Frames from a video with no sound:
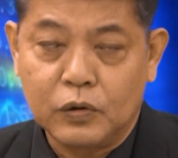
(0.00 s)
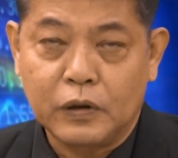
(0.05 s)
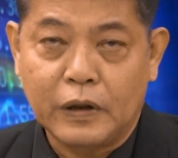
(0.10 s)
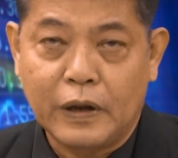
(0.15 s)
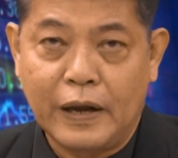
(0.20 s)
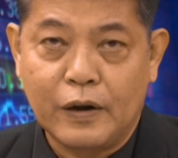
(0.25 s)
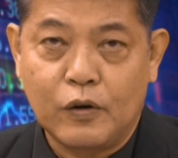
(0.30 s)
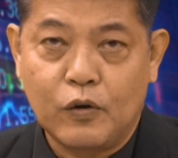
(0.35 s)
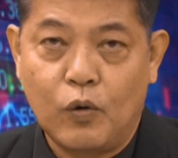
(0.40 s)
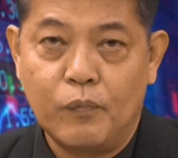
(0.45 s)
ใน
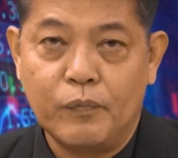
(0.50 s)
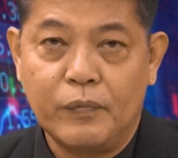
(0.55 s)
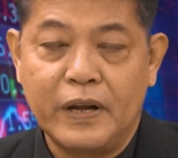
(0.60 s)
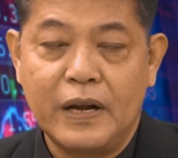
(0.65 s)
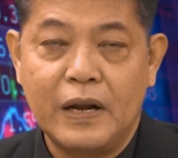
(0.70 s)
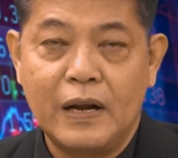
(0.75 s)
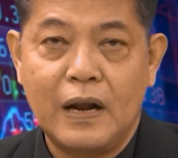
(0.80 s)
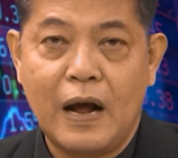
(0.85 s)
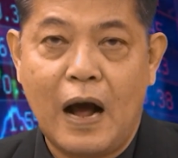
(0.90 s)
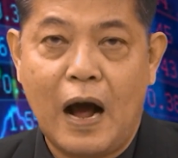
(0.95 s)
กลุ่ม
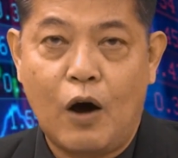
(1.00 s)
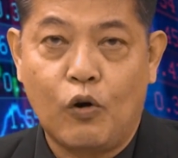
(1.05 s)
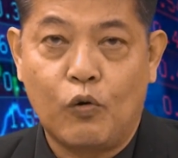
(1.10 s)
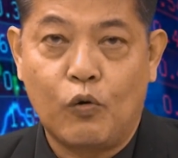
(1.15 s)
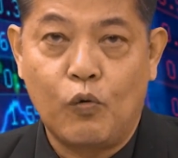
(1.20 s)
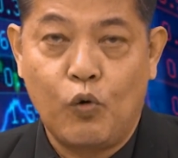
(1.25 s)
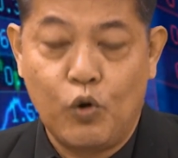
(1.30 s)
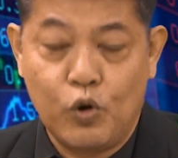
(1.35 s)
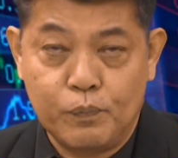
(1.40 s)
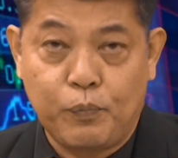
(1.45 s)
นี้เอา
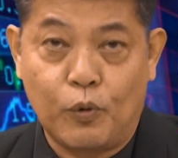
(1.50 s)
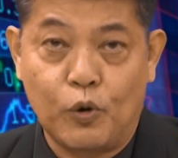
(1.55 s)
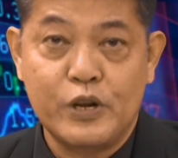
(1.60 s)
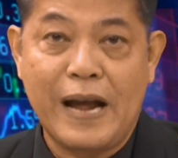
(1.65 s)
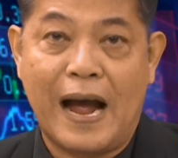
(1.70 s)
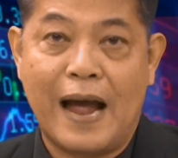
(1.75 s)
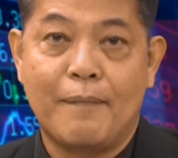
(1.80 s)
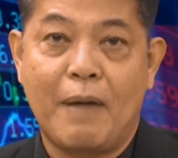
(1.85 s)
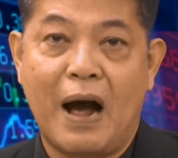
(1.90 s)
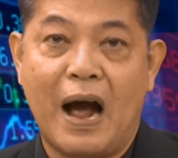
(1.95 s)
หุ้นปูนให
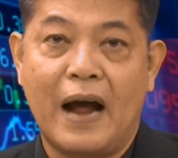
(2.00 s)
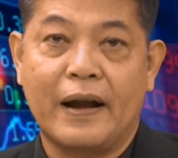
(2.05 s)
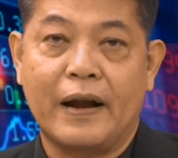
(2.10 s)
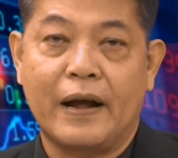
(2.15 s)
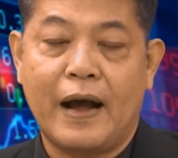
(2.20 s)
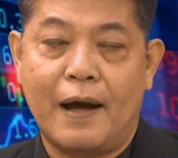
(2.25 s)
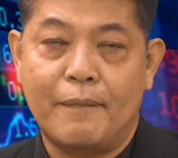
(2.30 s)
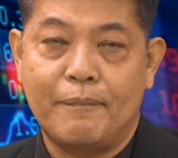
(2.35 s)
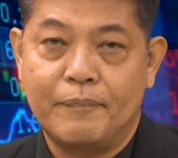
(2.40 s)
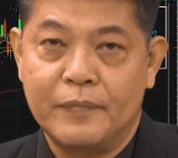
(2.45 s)
ญ่มา
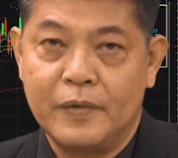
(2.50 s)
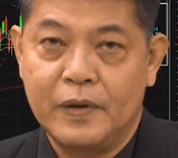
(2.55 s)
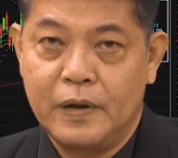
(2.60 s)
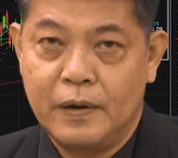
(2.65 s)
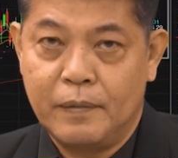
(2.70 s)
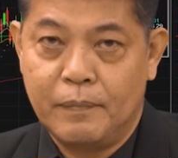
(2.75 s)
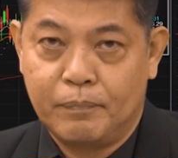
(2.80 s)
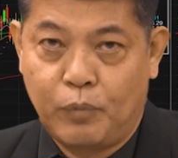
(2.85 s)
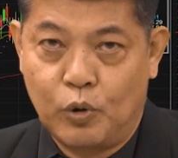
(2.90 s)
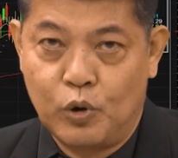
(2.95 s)
นะครับ
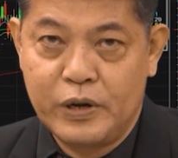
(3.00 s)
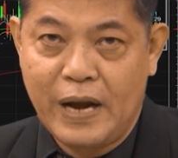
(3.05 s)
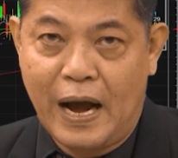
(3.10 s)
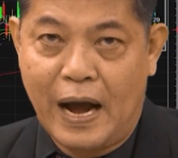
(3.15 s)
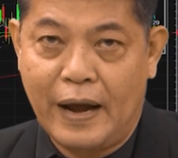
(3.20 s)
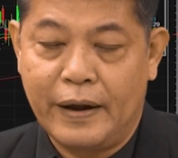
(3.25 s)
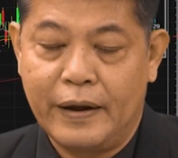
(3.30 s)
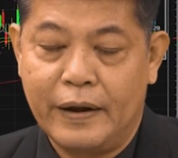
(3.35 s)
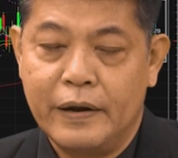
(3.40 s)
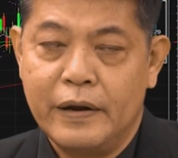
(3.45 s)
ปูนให
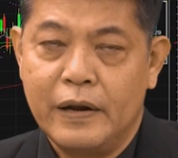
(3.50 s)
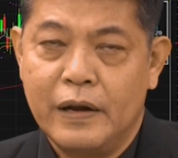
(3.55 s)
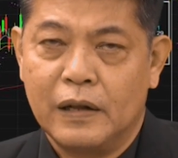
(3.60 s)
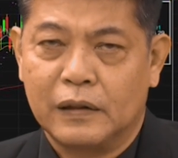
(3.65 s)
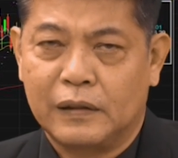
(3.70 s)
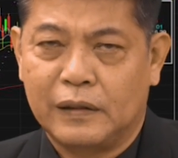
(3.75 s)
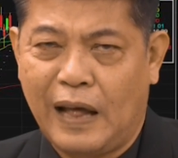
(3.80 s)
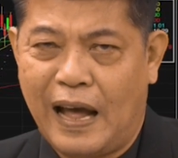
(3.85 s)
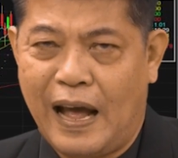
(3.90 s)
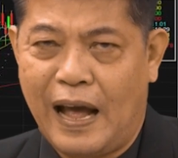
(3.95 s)
ญ่
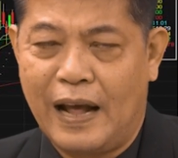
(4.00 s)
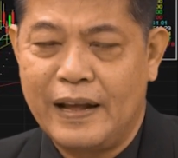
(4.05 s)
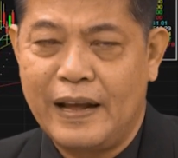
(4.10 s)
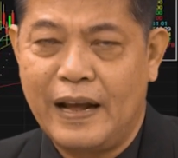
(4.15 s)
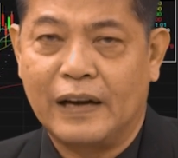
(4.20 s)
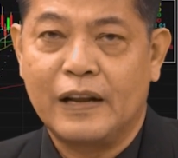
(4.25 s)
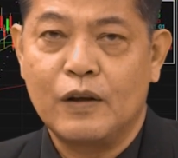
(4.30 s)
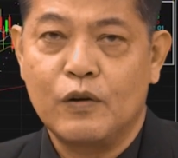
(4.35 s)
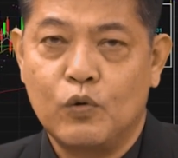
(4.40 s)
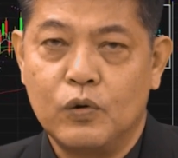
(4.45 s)
แต่อ
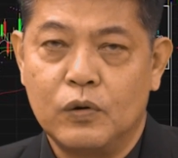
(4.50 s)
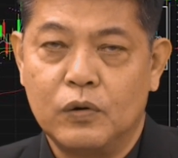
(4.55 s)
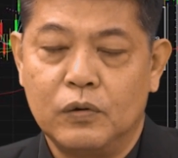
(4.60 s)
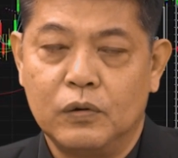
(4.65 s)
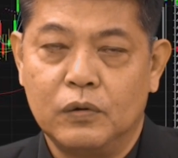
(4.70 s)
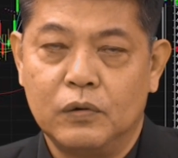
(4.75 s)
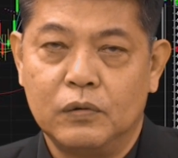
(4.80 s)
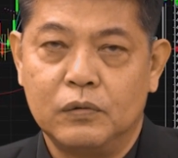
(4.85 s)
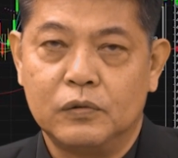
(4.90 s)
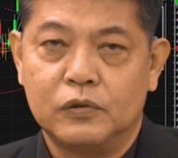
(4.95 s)
ย่างที่คุณ
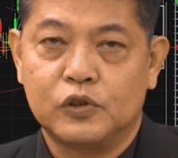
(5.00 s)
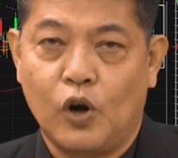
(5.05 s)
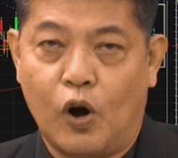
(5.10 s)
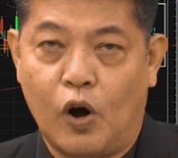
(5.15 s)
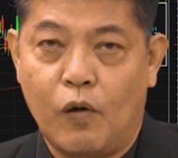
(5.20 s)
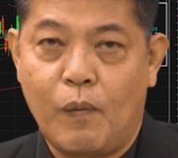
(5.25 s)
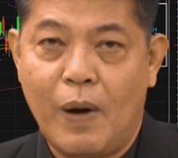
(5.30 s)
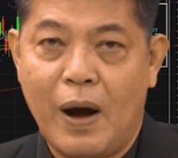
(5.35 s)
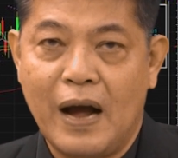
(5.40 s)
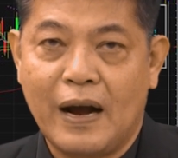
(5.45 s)
ชอ
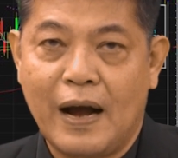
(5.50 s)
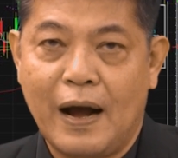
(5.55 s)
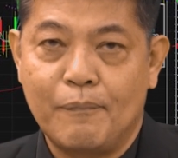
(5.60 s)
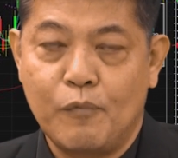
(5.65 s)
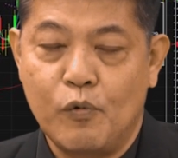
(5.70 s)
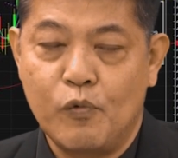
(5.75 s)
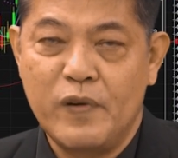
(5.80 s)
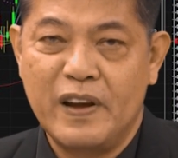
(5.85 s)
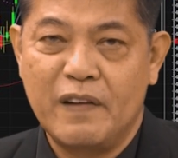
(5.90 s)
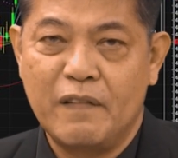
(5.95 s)
ว่าครับ
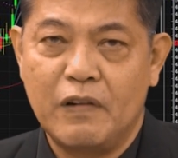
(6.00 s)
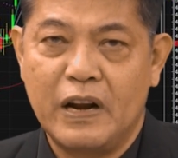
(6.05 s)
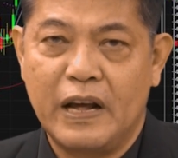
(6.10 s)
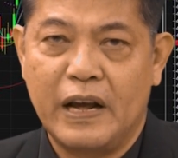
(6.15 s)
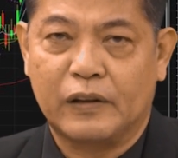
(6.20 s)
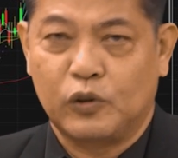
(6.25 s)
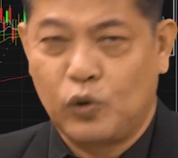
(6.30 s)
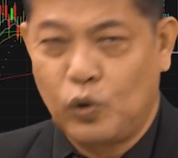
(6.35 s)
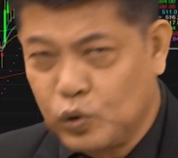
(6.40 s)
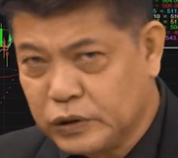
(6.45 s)
Moving
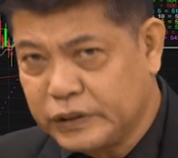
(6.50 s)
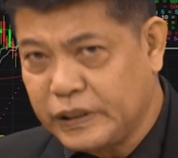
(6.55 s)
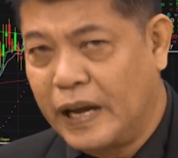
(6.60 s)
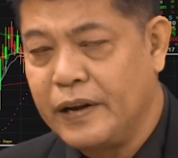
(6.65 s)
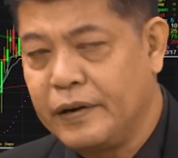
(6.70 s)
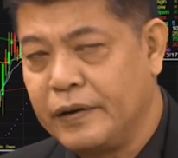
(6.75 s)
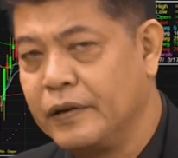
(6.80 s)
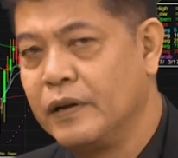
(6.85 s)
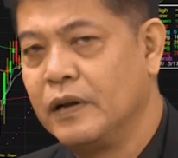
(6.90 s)
Average ทุกเส้น